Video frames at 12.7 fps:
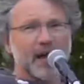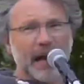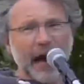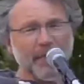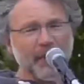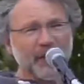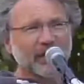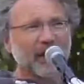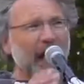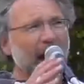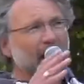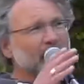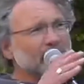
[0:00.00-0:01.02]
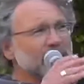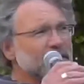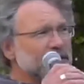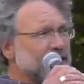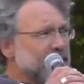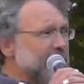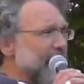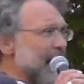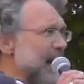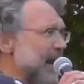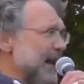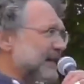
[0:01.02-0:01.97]
In Anbetracht
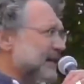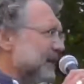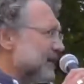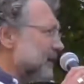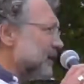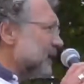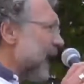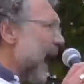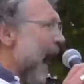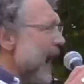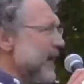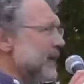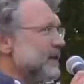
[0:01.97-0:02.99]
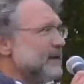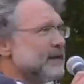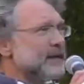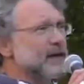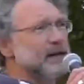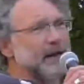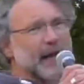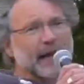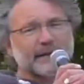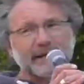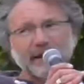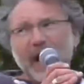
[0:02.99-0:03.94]
der letzten Ereignisse der
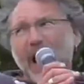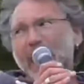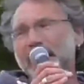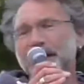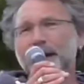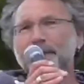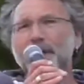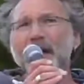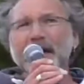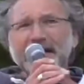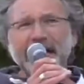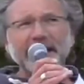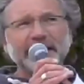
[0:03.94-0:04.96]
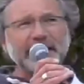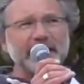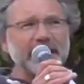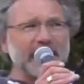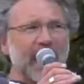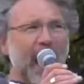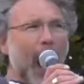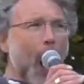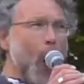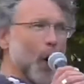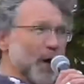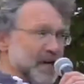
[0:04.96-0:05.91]
letzten Tage dass in
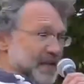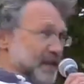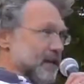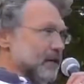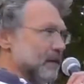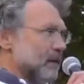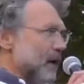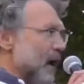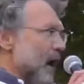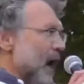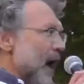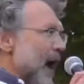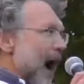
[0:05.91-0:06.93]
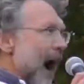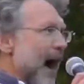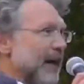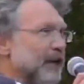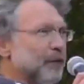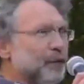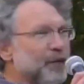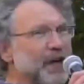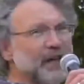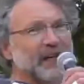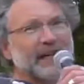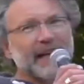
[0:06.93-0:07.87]
Aurich eine
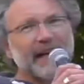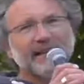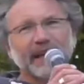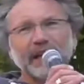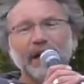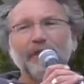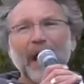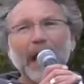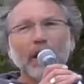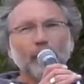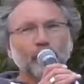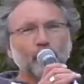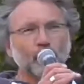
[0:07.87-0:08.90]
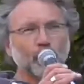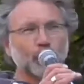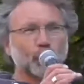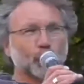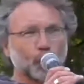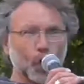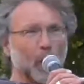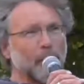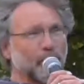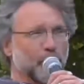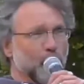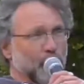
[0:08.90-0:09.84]
vierte Klasse an der Waldorfschule
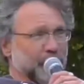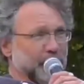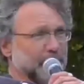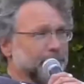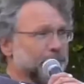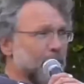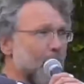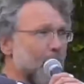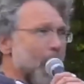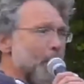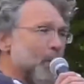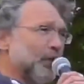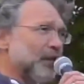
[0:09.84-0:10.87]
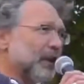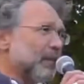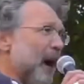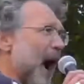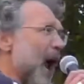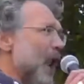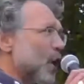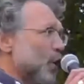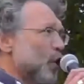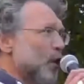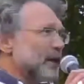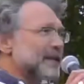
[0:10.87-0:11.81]
gestürmt wurde, möchte ich mal
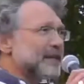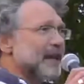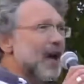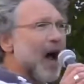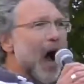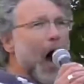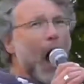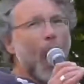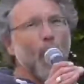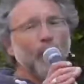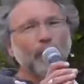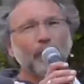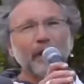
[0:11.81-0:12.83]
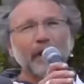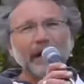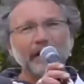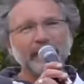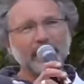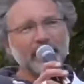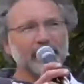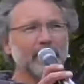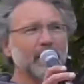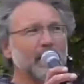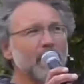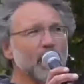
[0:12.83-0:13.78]
kurz auf
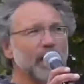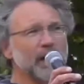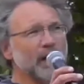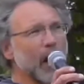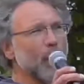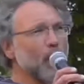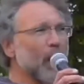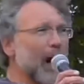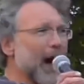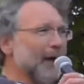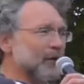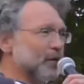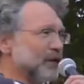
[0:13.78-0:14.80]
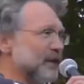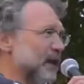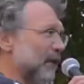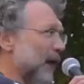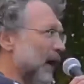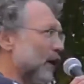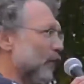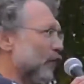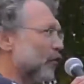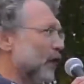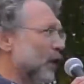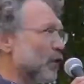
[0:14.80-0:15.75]
den Inaugurator dieser
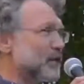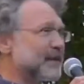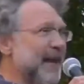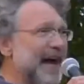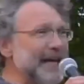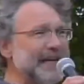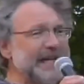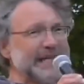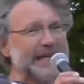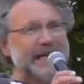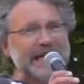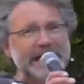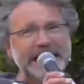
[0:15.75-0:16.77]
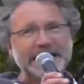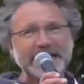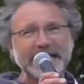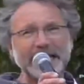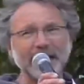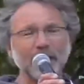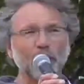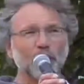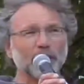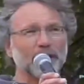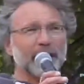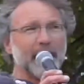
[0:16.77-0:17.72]
Waldorfschule und seine Ideen
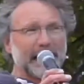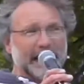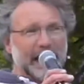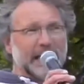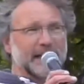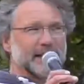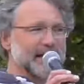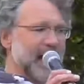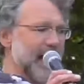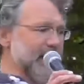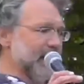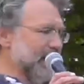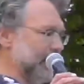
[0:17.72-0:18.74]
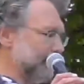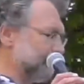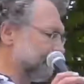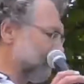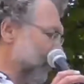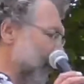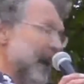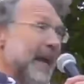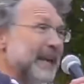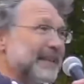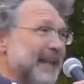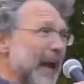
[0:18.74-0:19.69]
und Erkenntnisse eingehen.
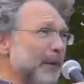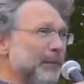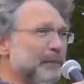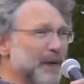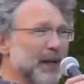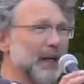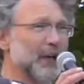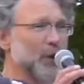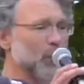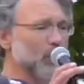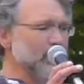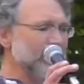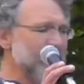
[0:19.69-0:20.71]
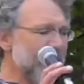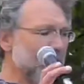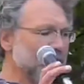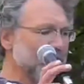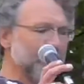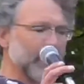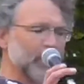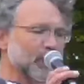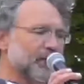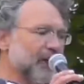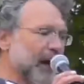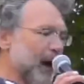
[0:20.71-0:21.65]
Ich selbst bin Religionslehrer und
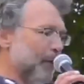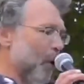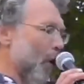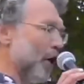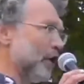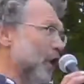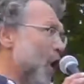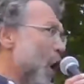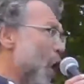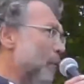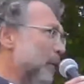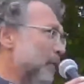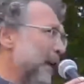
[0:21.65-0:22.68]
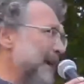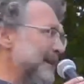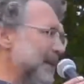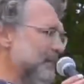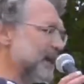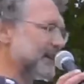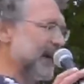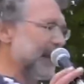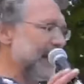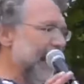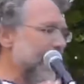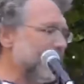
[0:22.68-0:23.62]
Entwicklungstherapeut und befasse mich
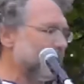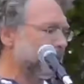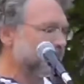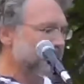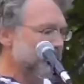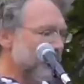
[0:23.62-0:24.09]
seit langem